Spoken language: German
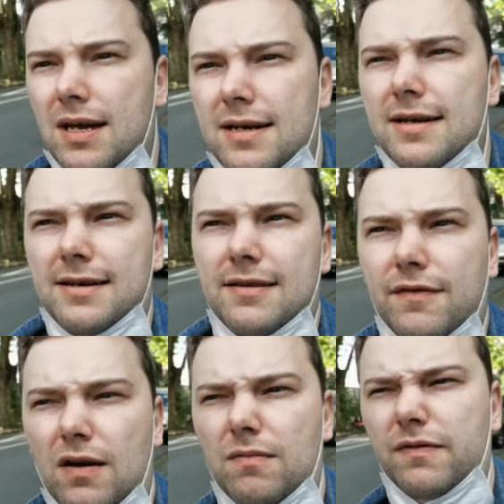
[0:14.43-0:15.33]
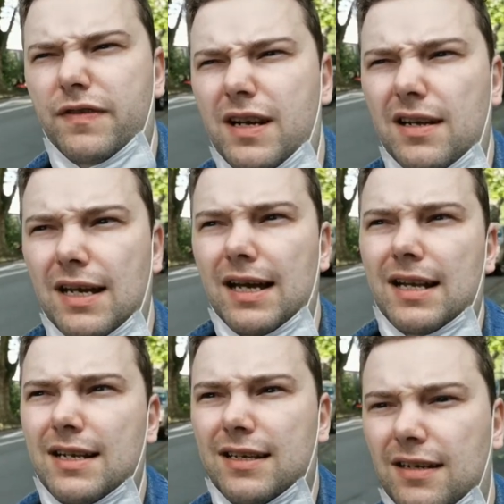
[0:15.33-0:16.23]
Äh, warum findet er
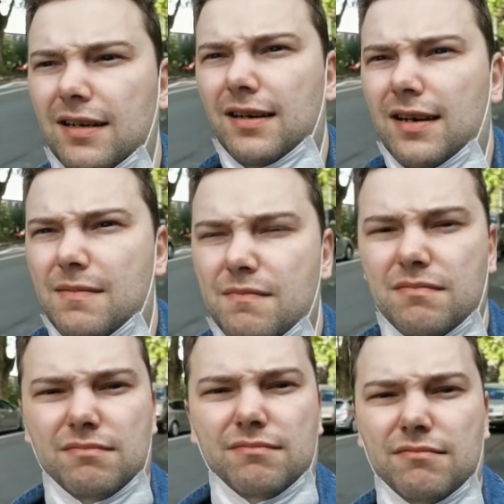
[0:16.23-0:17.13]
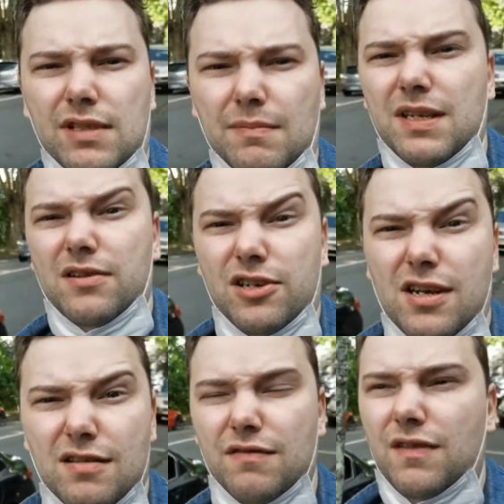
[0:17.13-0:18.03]
eigentlich am Samstag
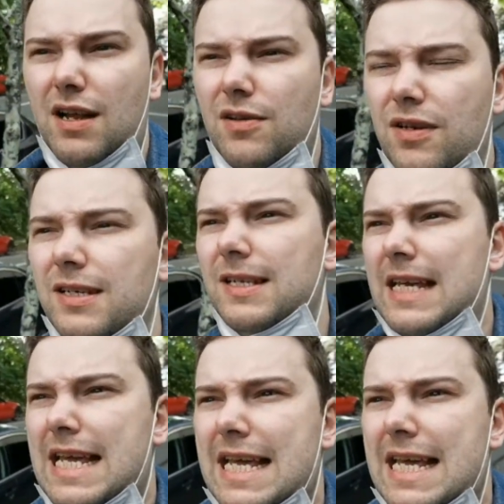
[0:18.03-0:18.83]
statt, fragt ihr euch?